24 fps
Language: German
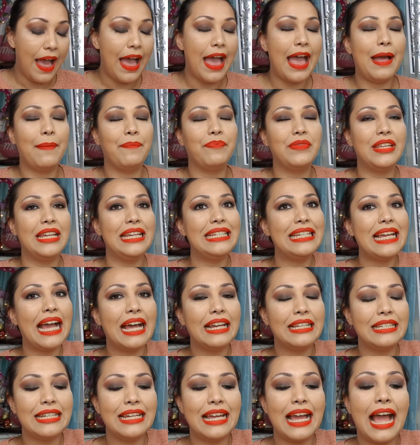Ähm, ich
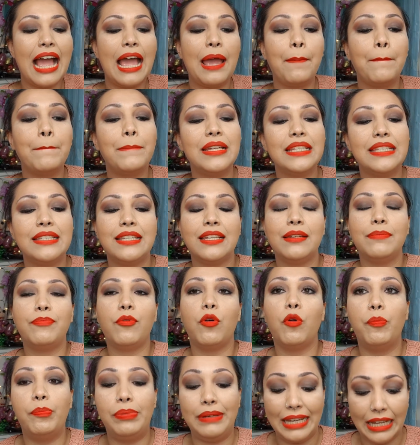hatte ein bisschen
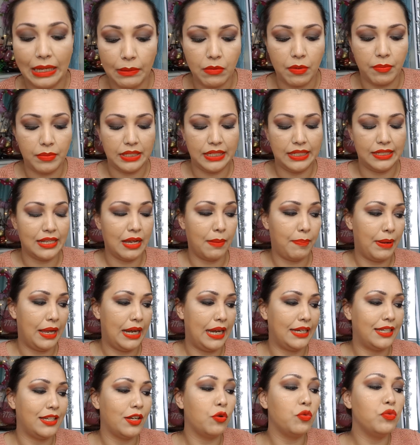Probleme mit dieser
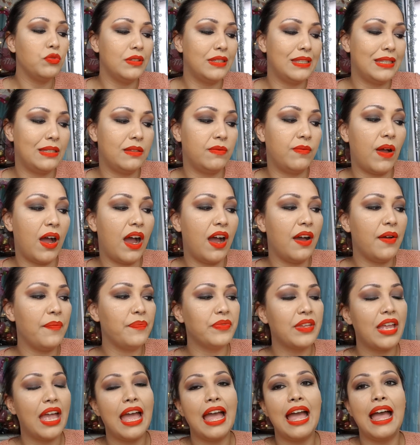Palette. Und zwar,
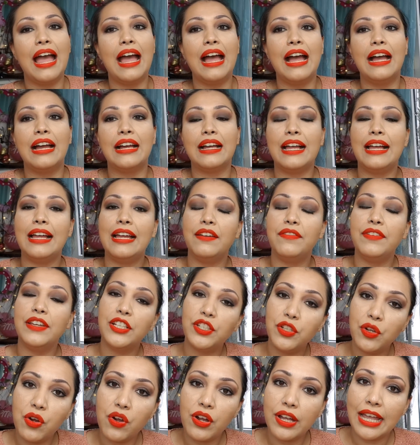äh,
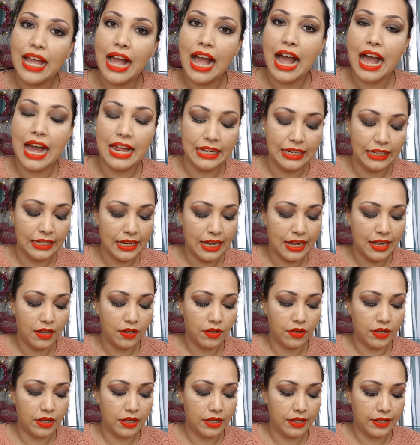Victoria, Alida
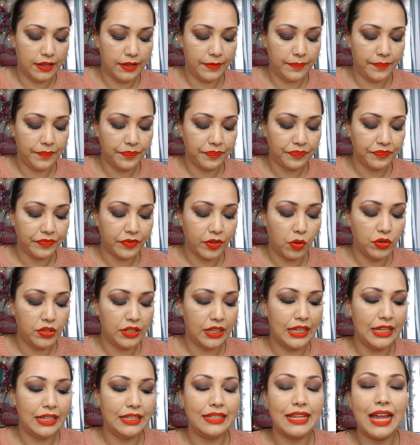ähm,
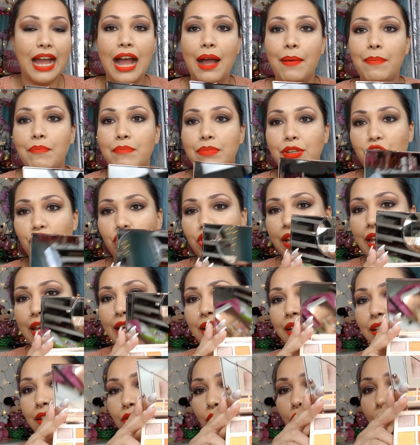und ich haben bestellt